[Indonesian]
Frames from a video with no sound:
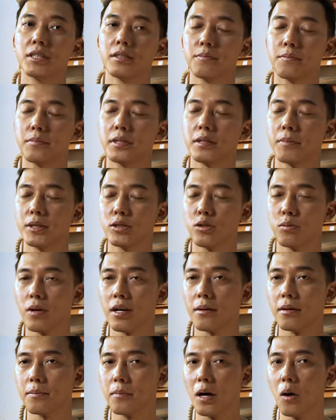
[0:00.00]
sempat
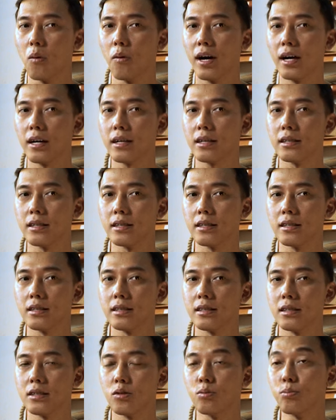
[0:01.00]
coba bawa ke
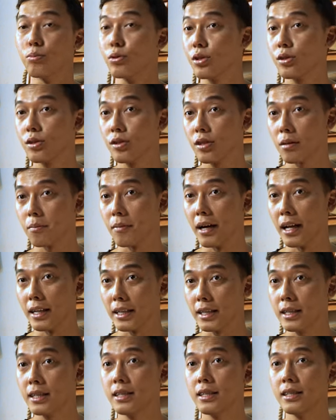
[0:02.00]
Ubud ke Bali,